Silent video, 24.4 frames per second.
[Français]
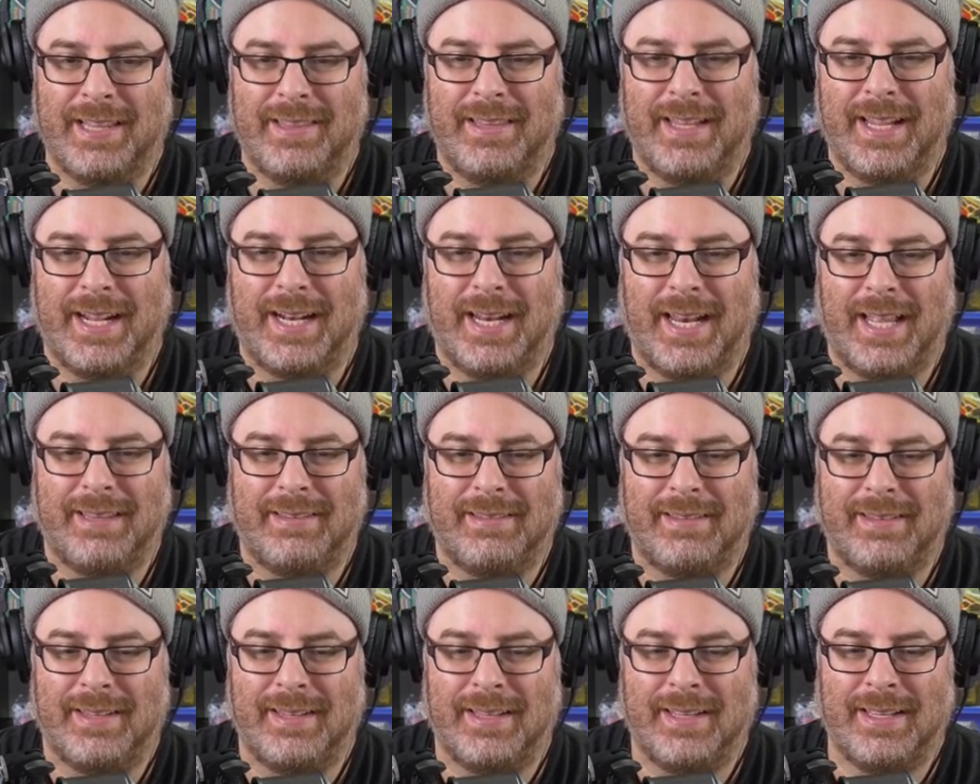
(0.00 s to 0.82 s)

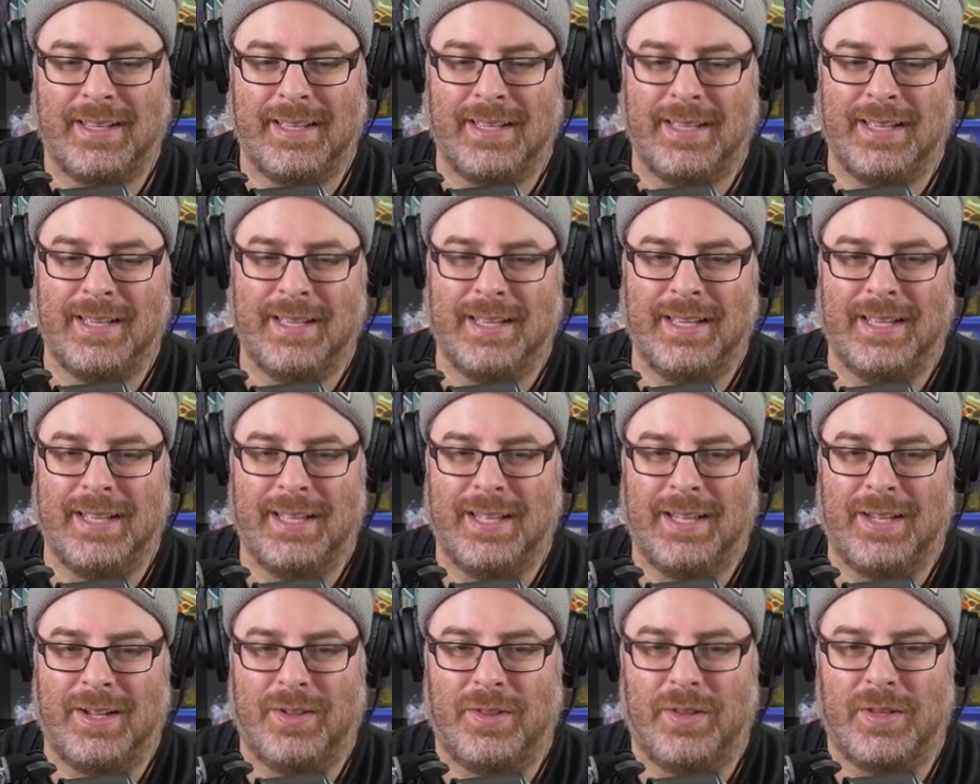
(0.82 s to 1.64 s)
Diglett.
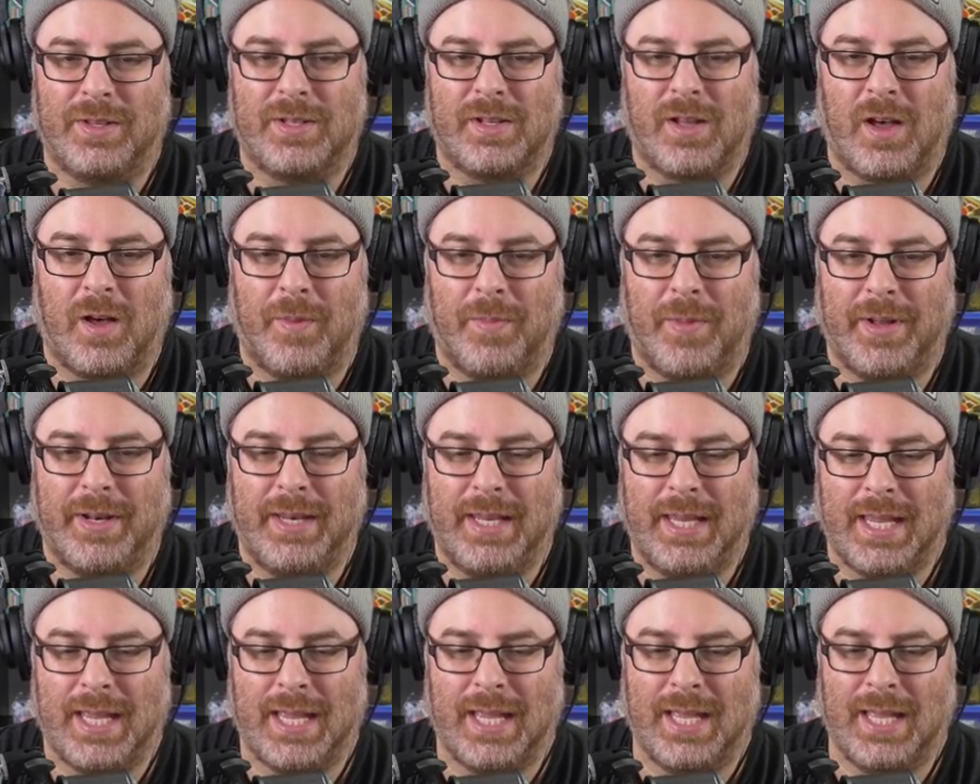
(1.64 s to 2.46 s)
On a
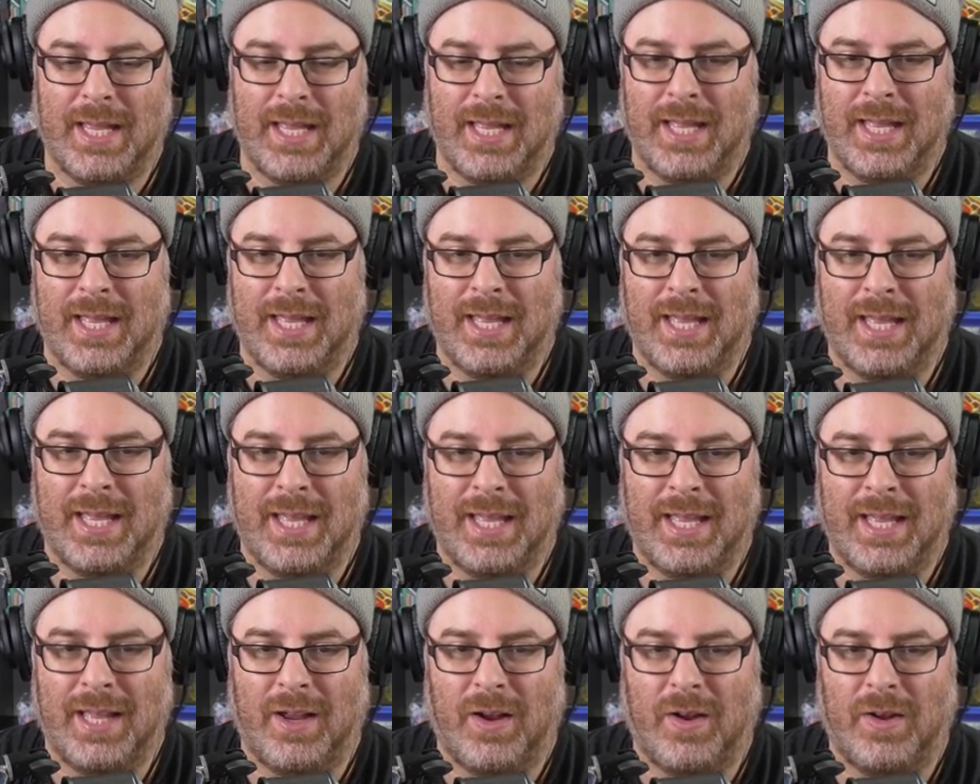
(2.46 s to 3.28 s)
Scorbunny.
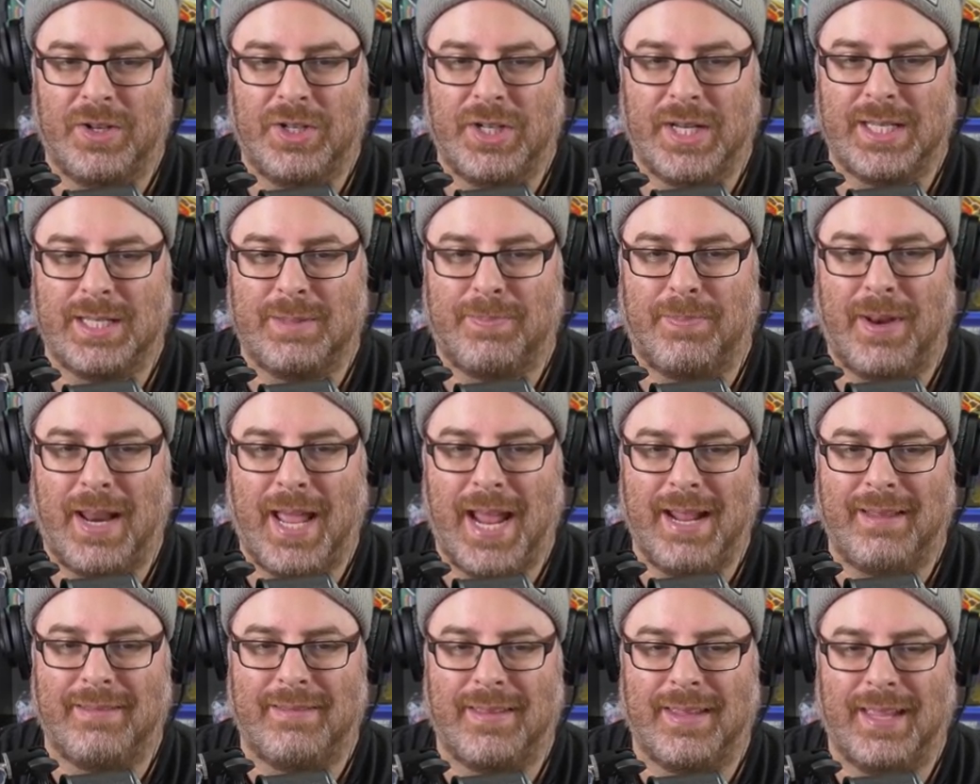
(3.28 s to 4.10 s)
Un chest
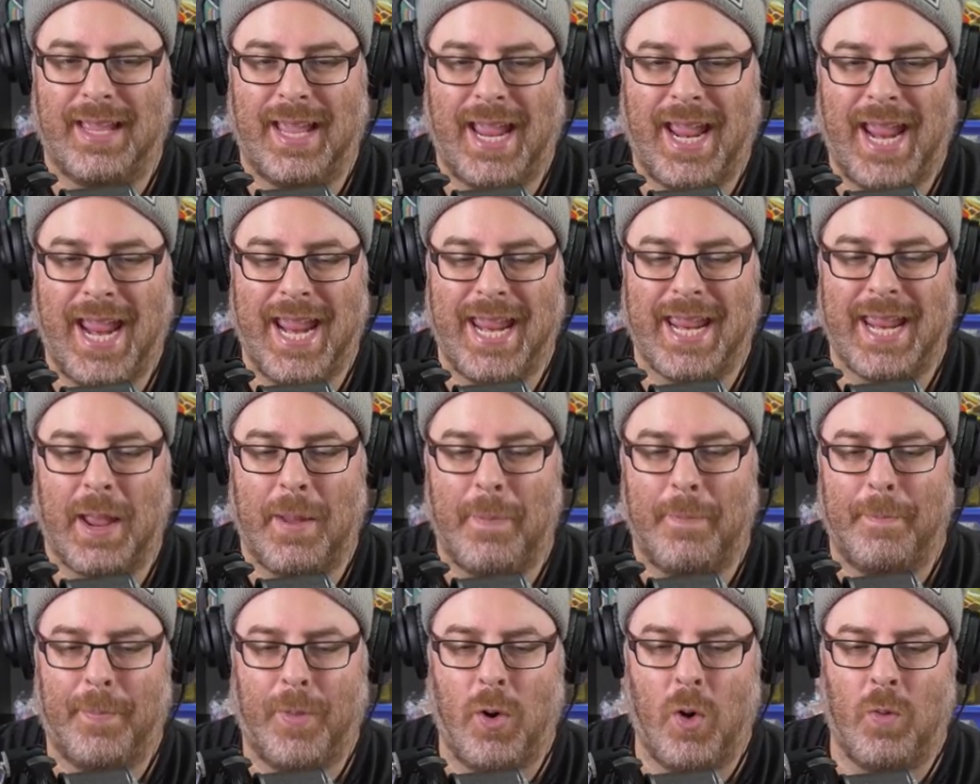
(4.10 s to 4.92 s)
plate. Et
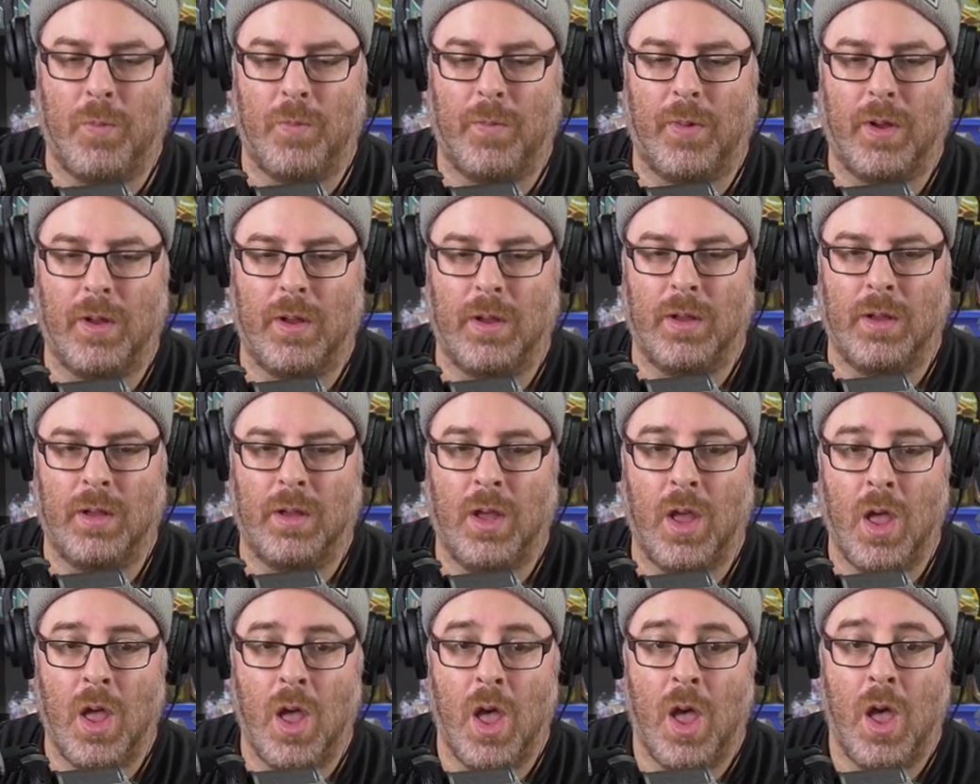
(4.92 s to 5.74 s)
boum!
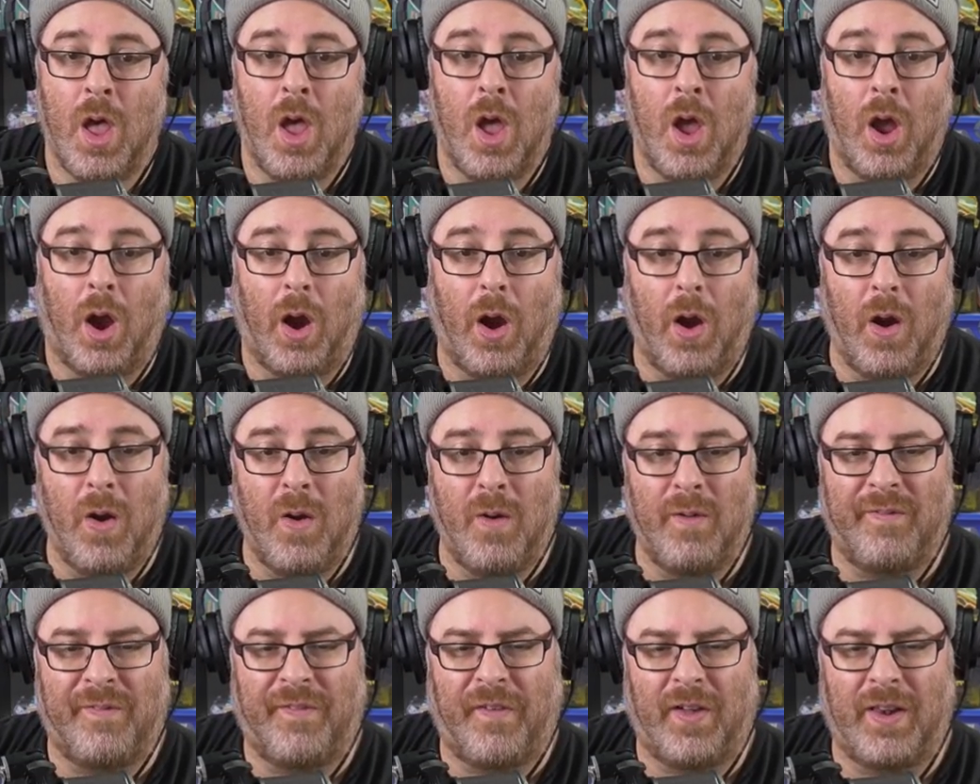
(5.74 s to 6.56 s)

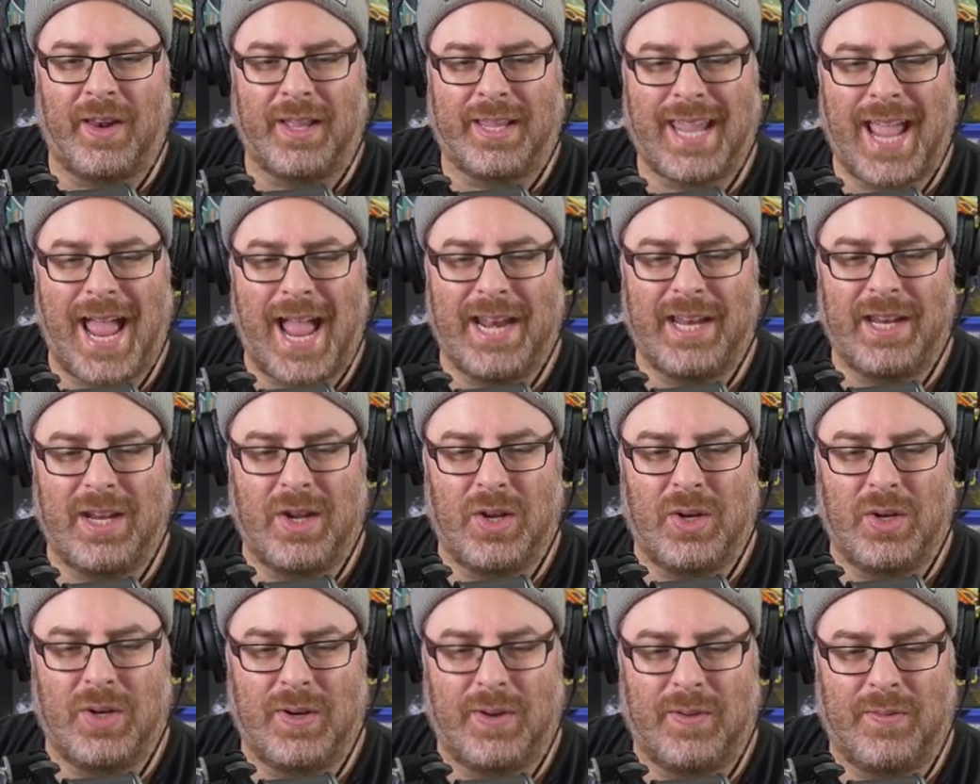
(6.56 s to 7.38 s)
Un
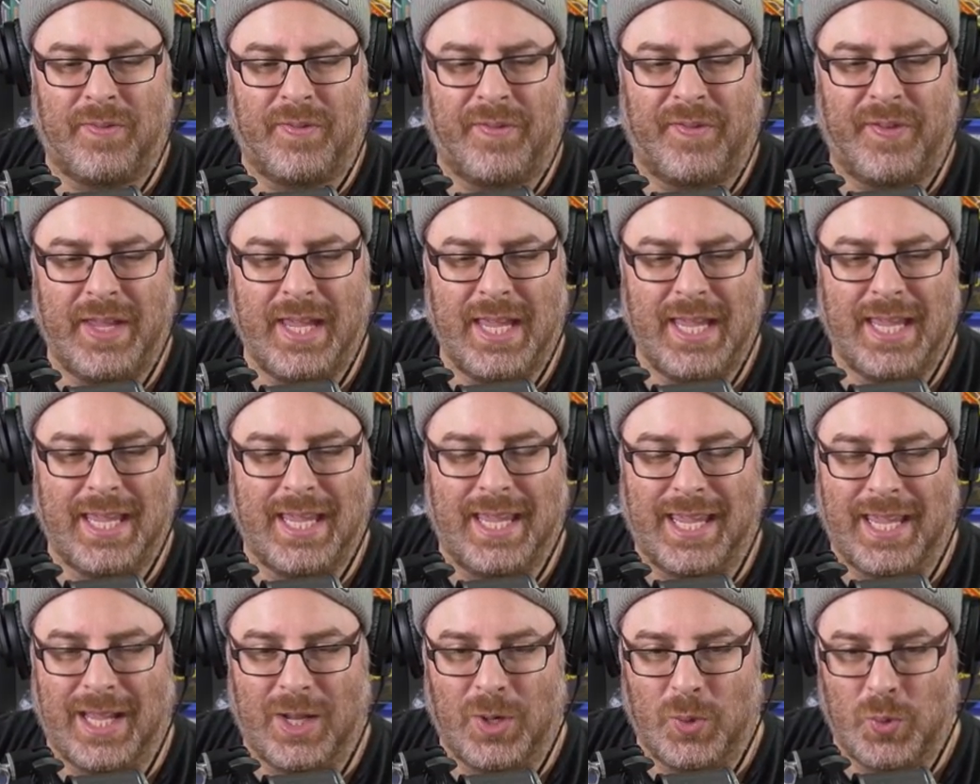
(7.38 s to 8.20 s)
Volcanion
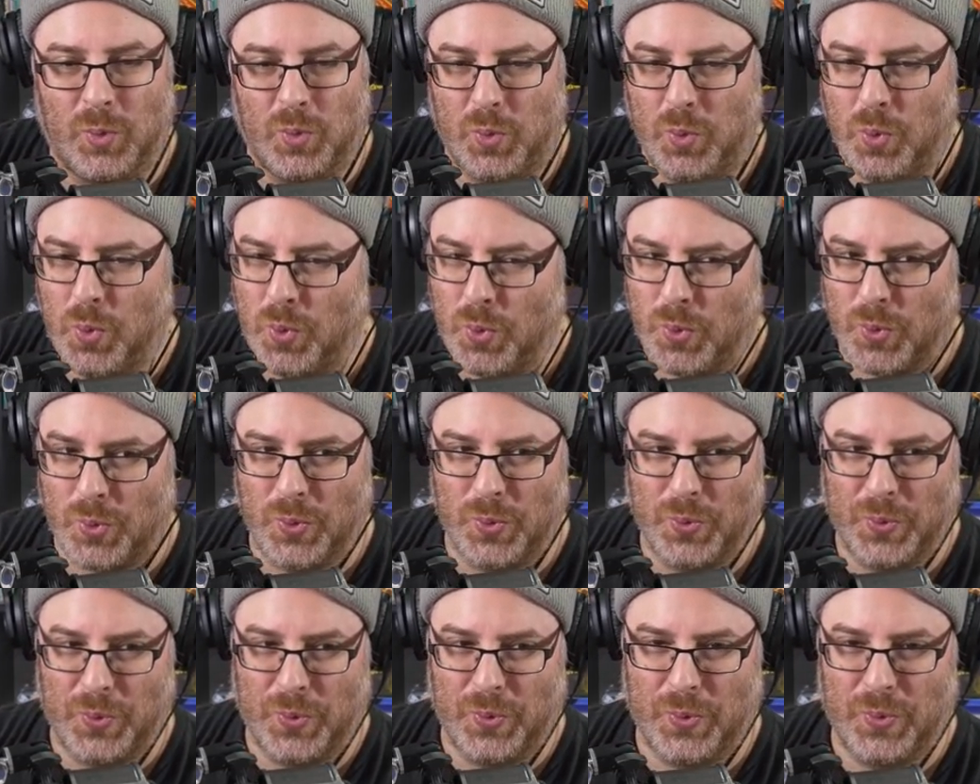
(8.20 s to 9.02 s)
V.
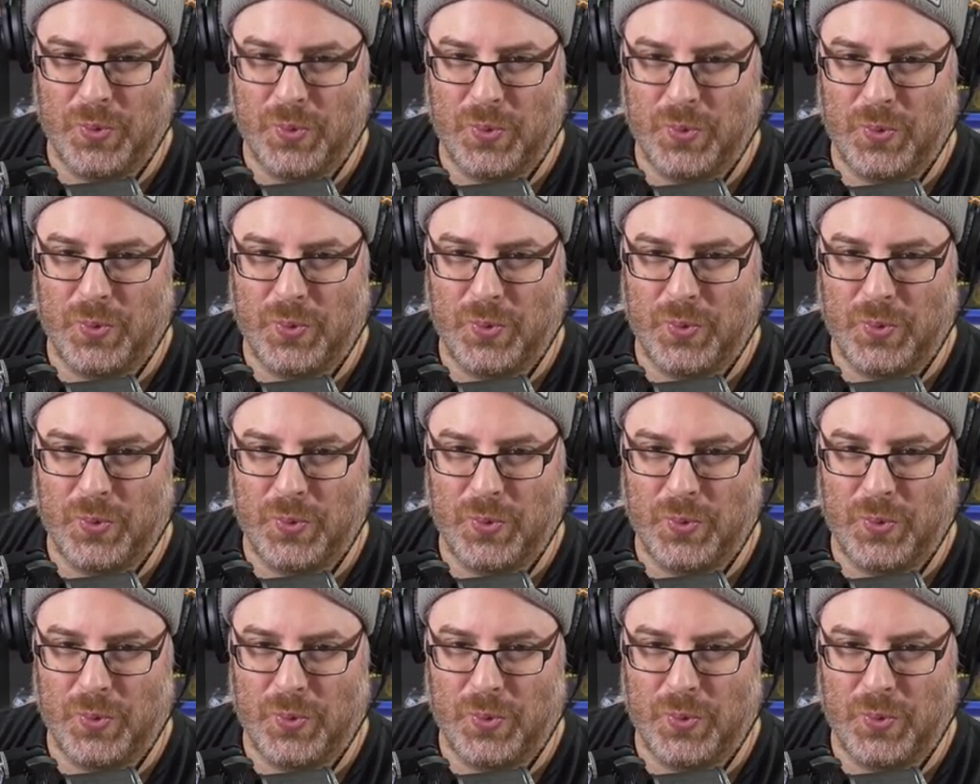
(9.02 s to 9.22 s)
Ouh!